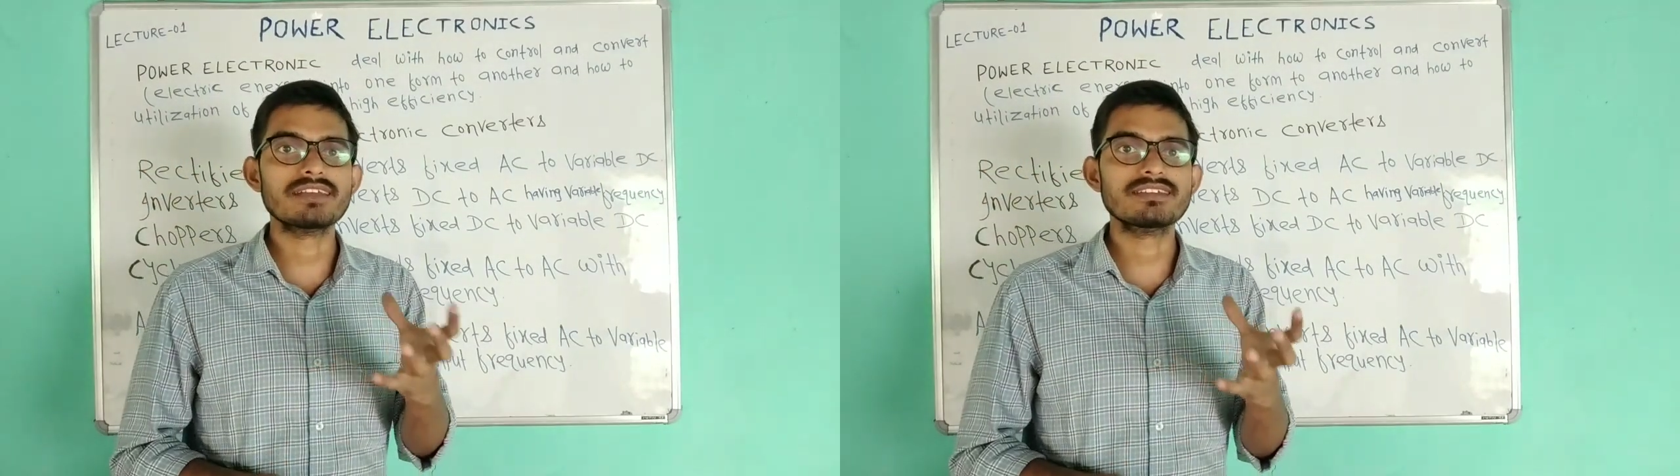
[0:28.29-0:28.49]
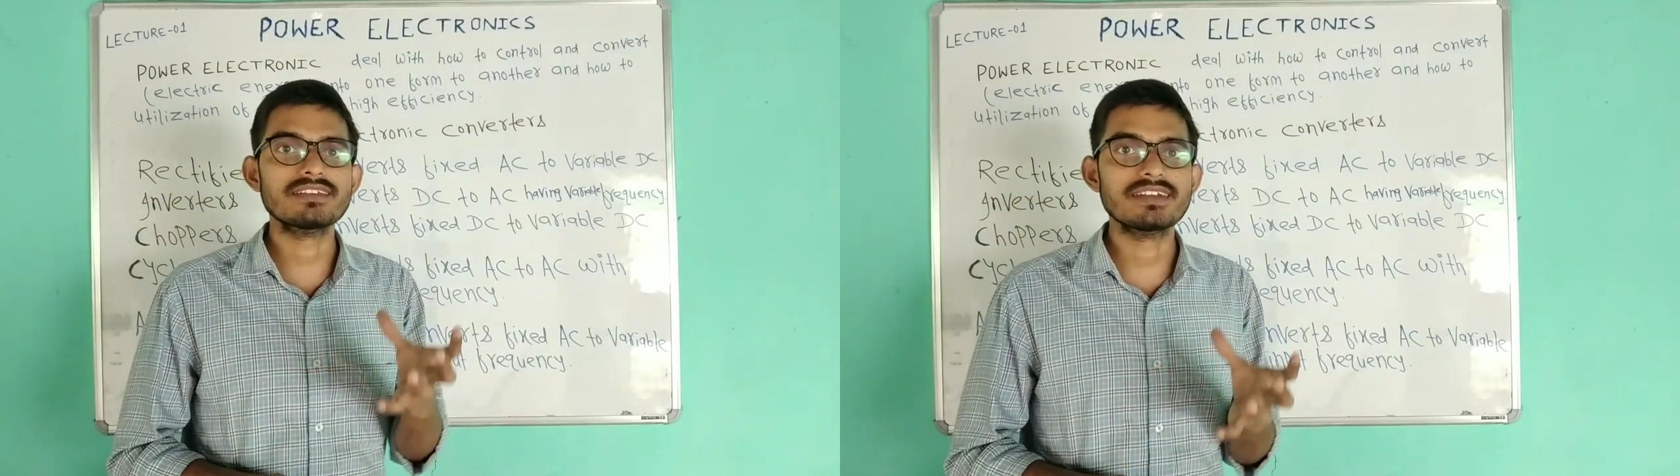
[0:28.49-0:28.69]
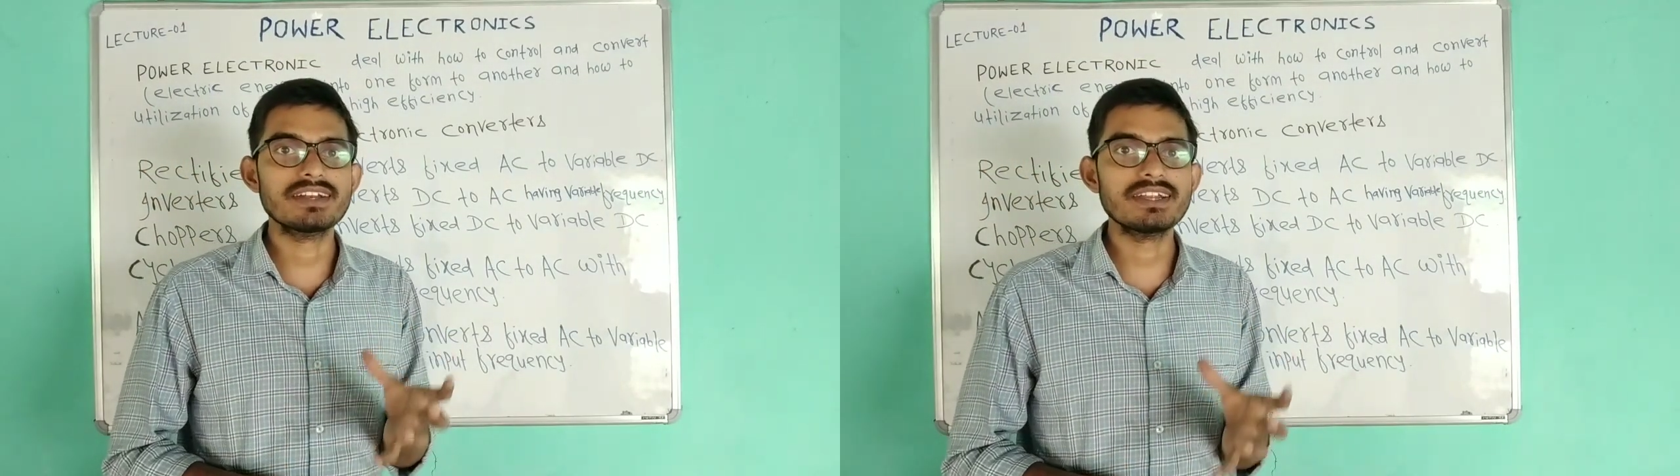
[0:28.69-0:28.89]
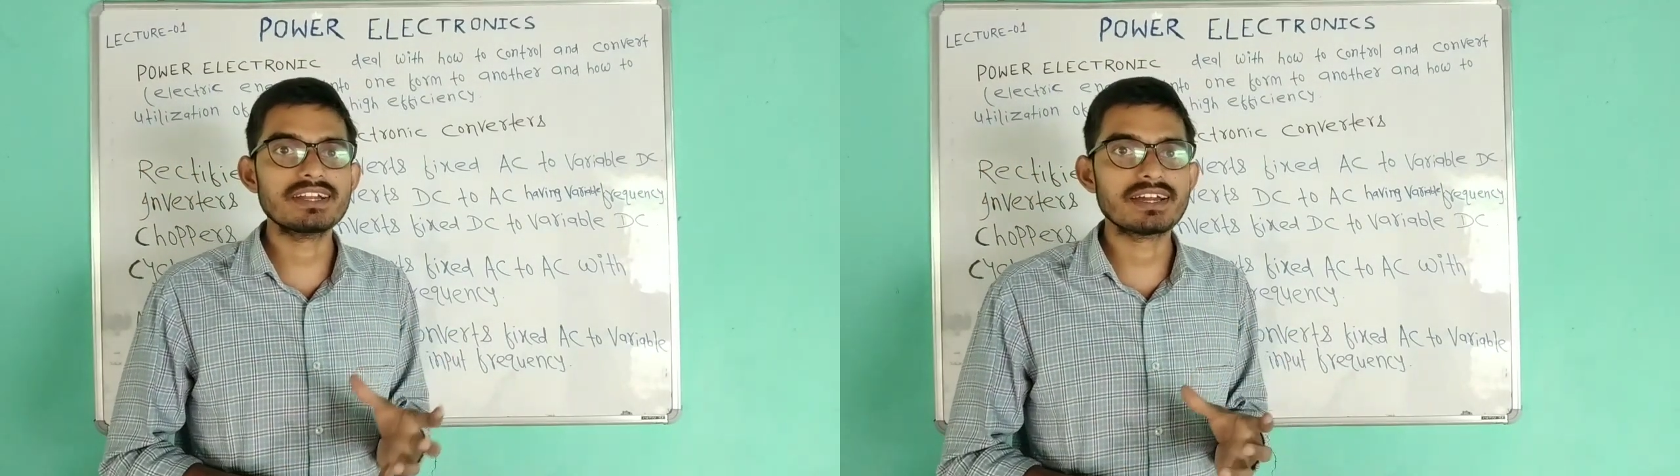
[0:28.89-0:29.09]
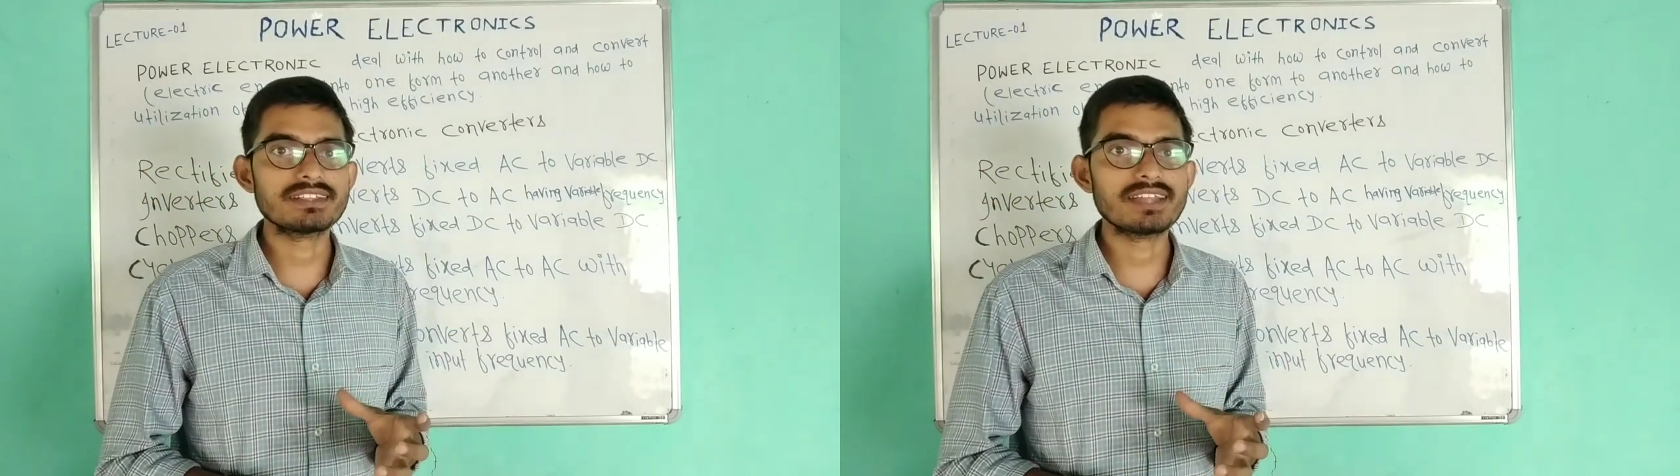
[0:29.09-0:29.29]
कैसे
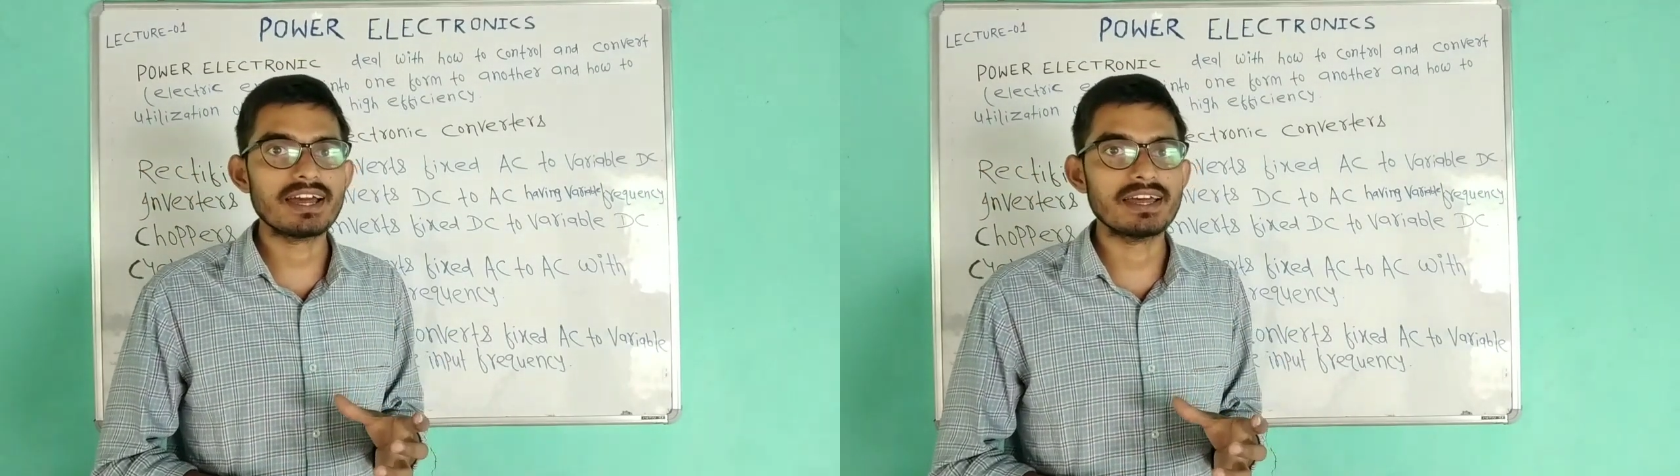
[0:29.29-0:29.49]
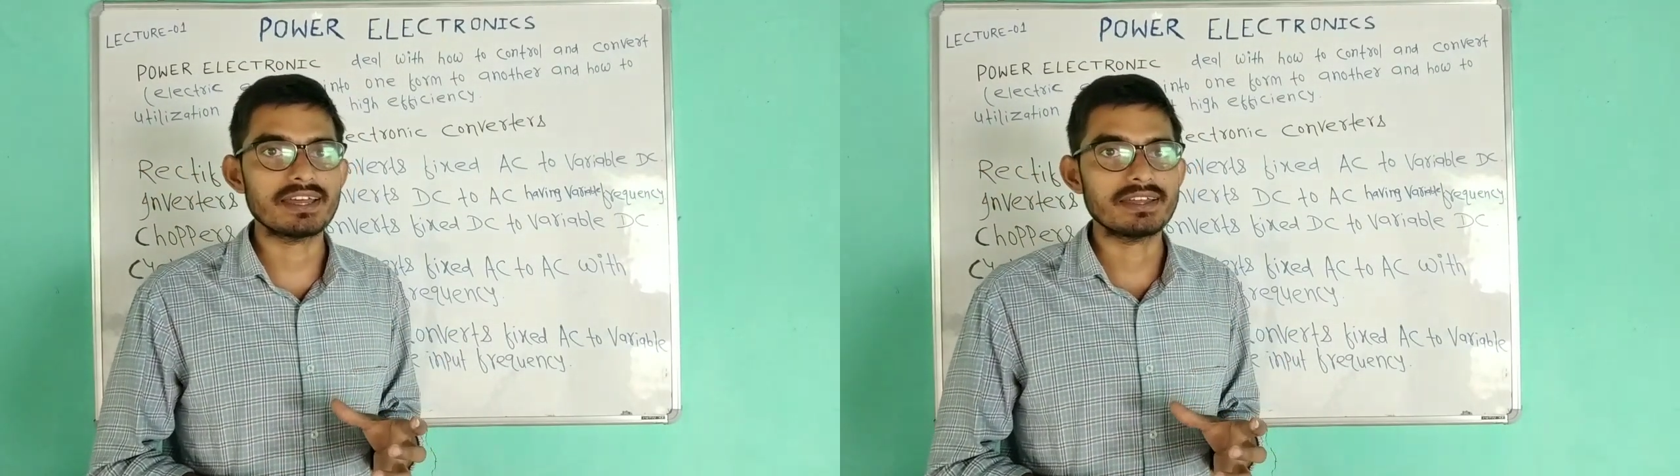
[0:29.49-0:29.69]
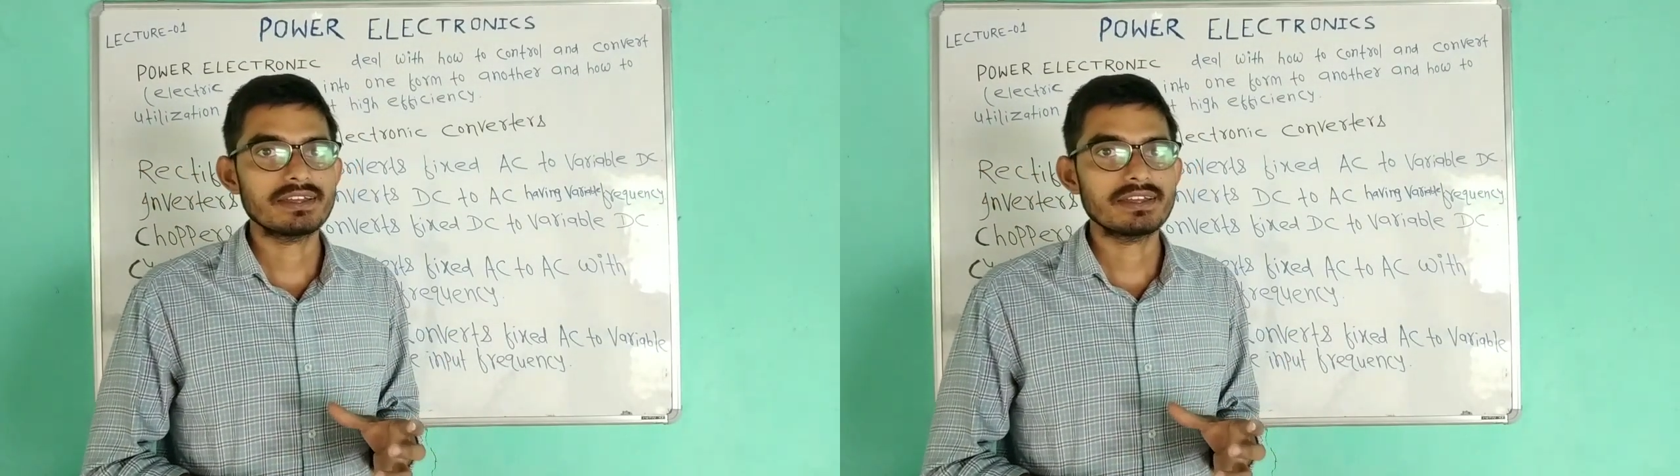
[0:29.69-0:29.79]
जनरेट करता है